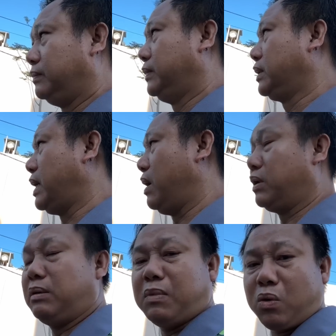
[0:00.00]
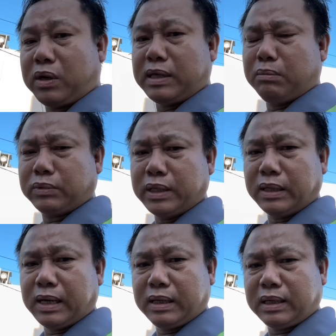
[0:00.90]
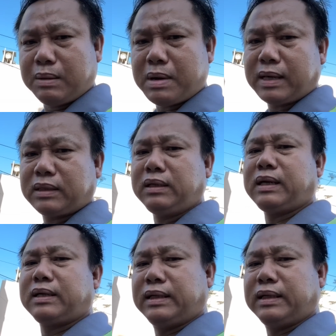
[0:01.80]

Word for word: nó tạo nên một cái dòng tiền lớn nó mang tính chất